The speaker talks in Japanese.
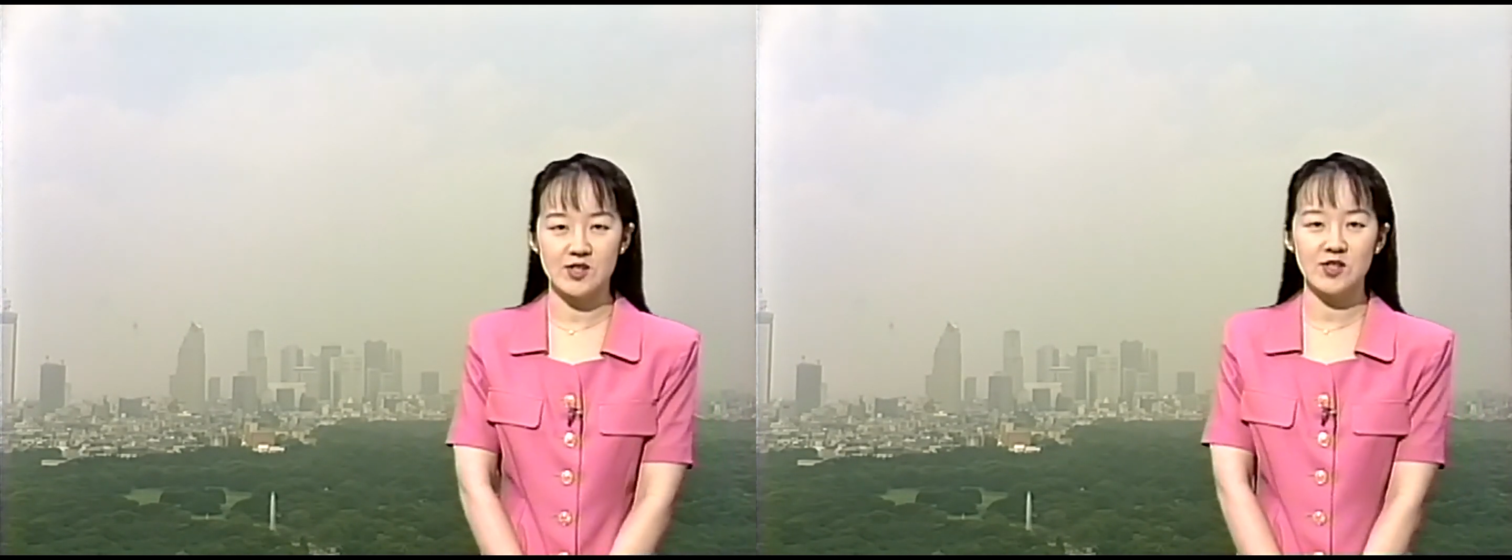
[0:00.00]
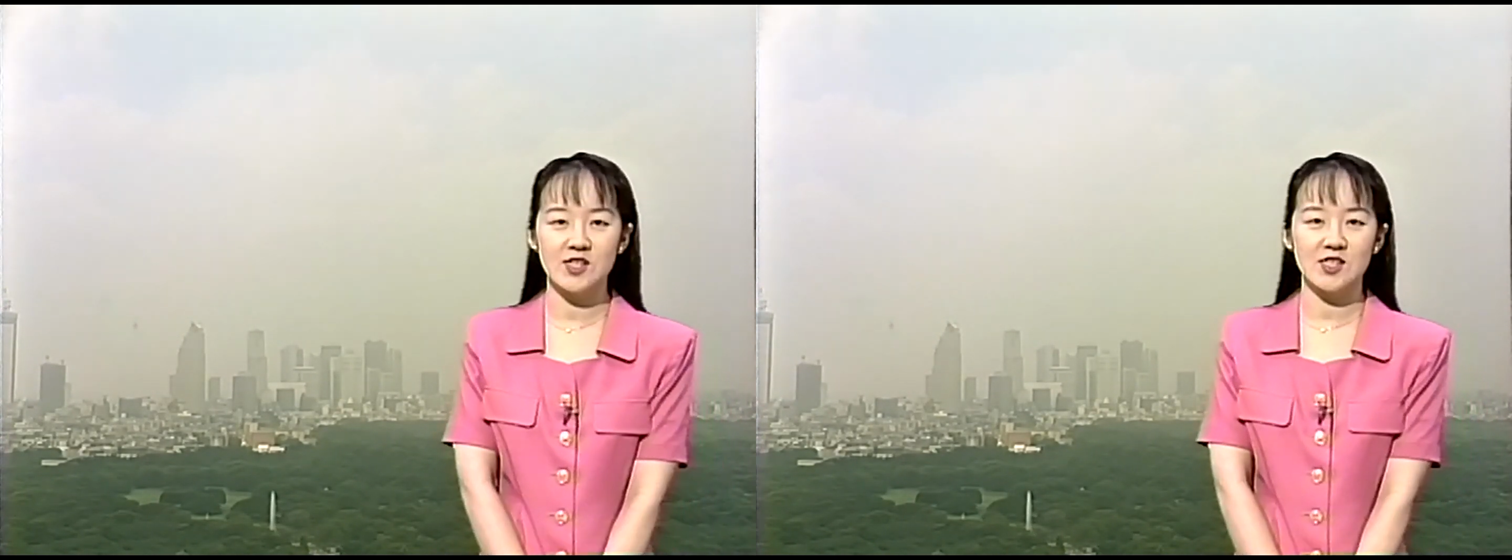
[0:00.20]

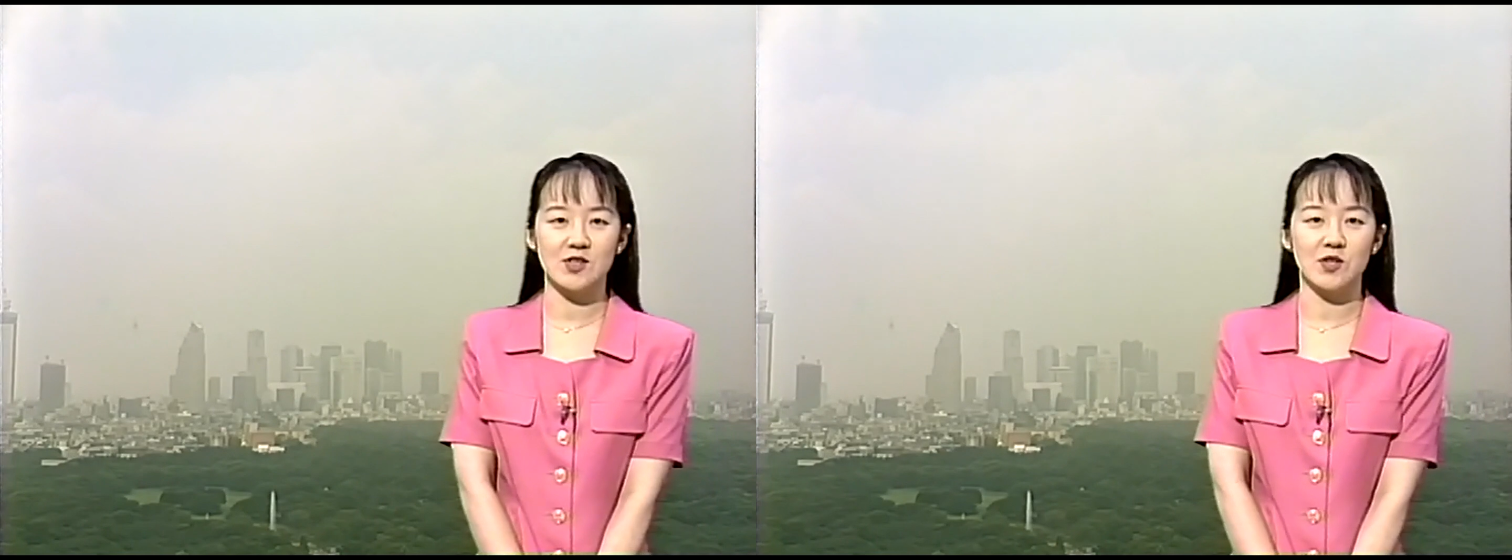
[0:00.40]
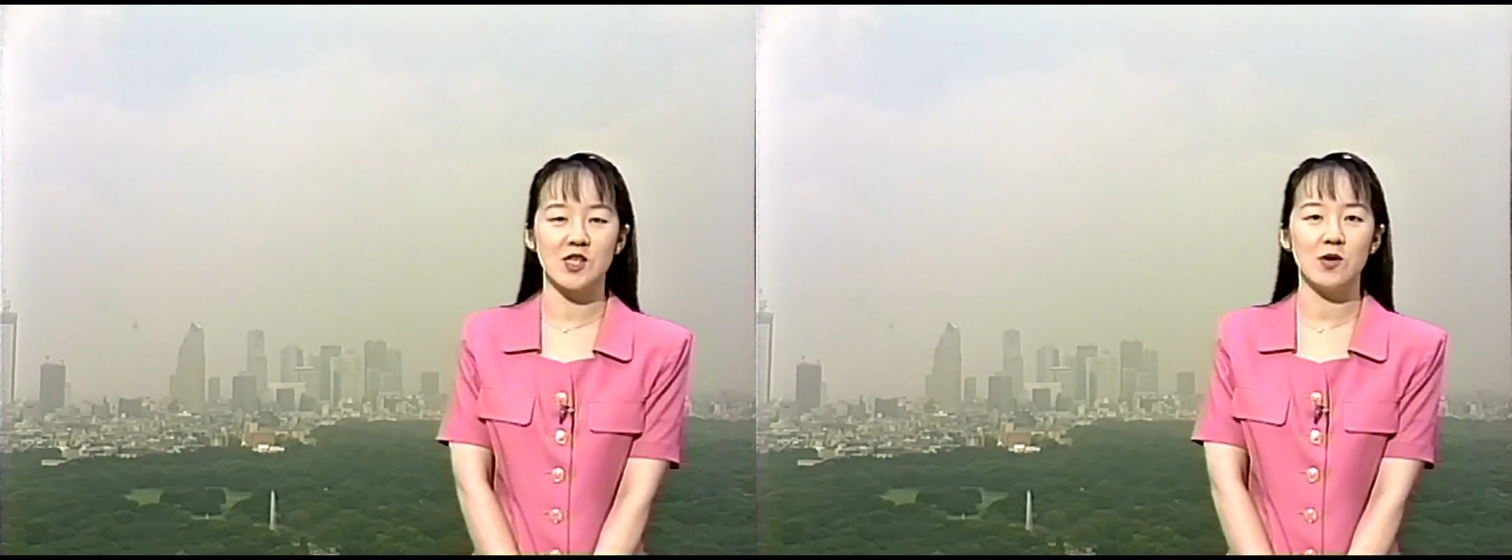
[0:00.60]
11時
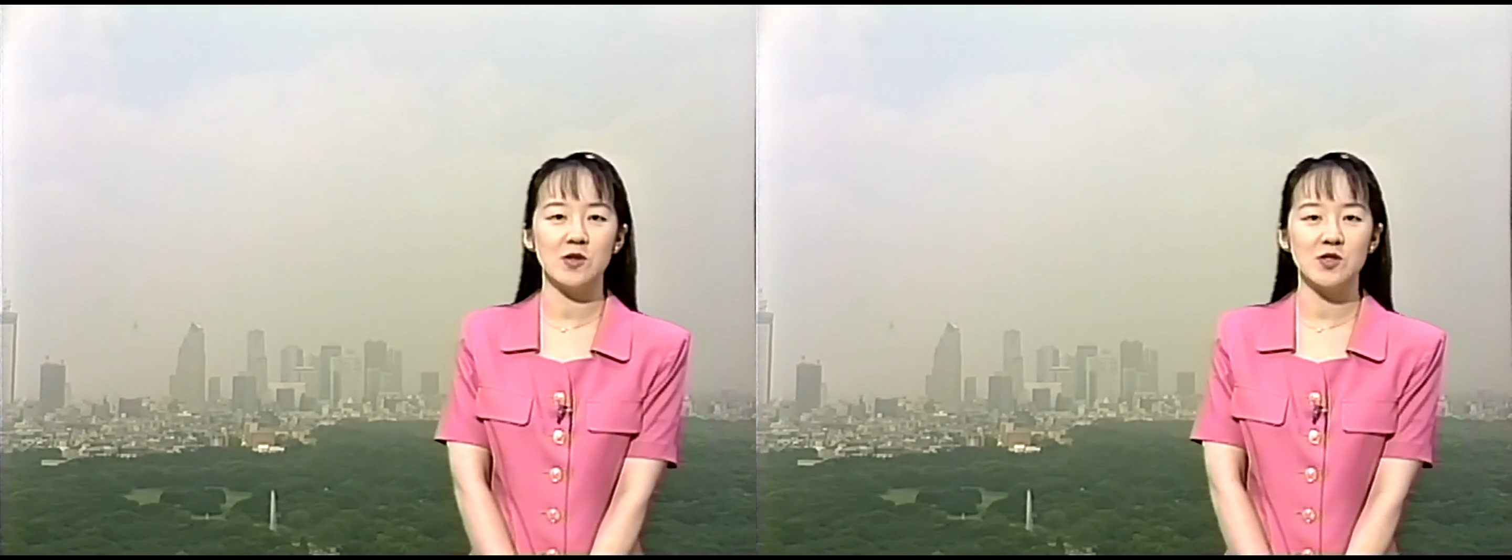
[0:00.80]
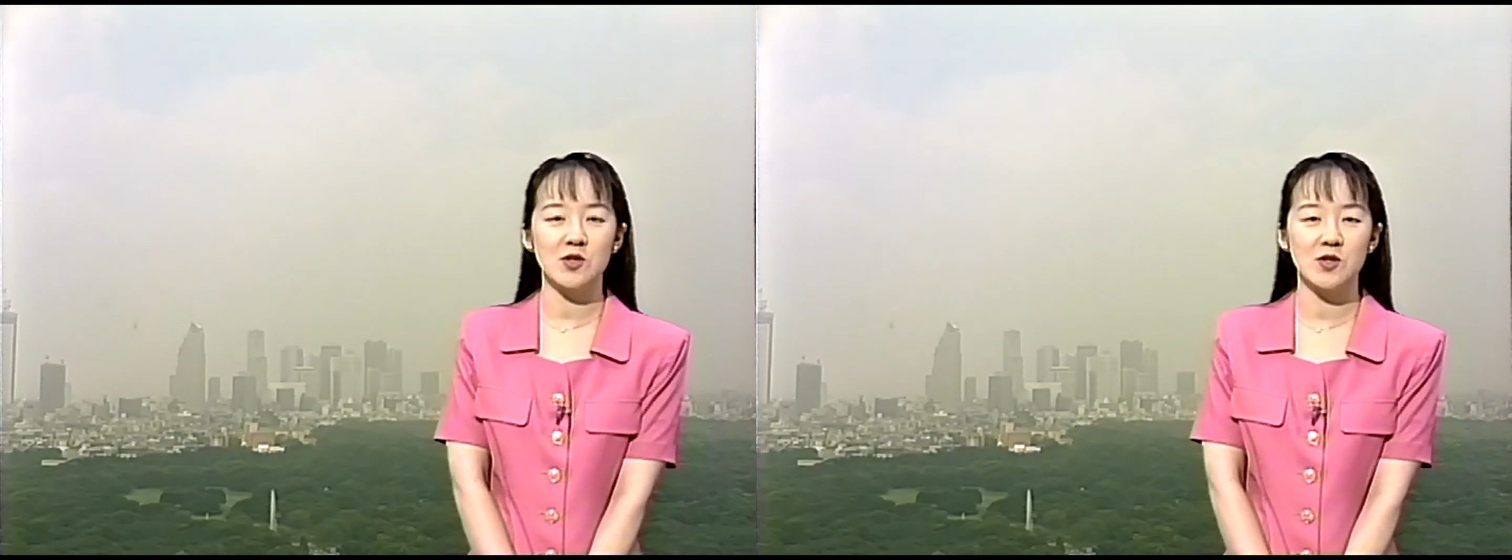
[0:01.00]
の気温
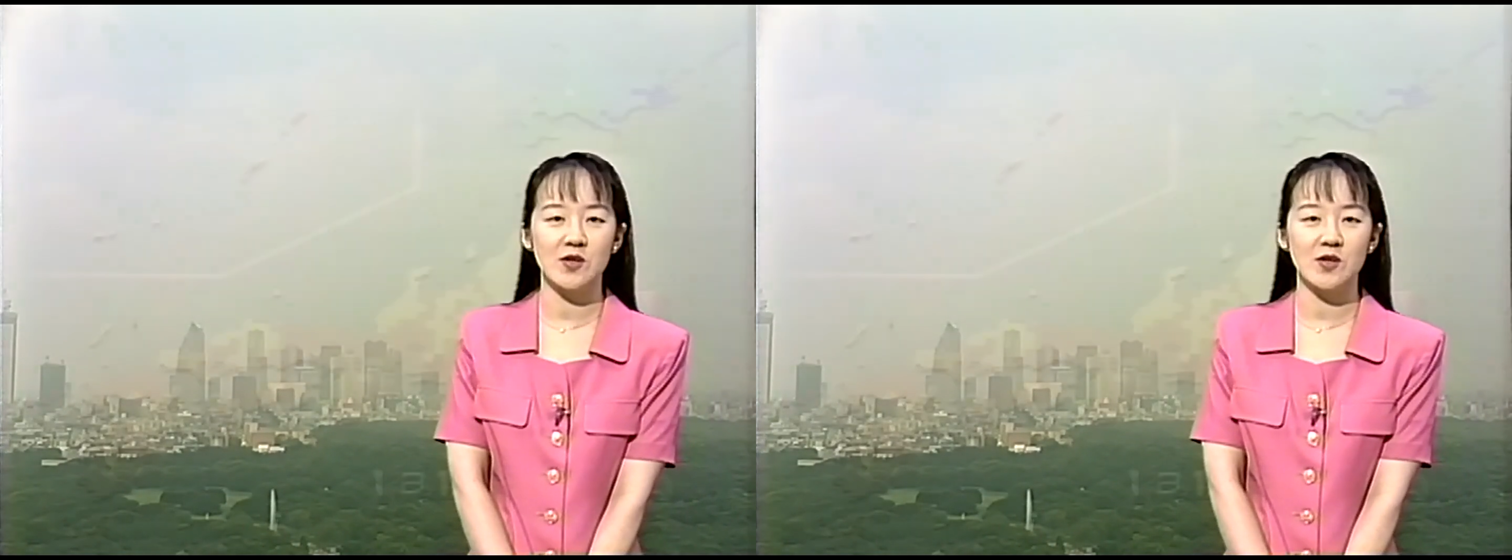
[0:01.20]
の状況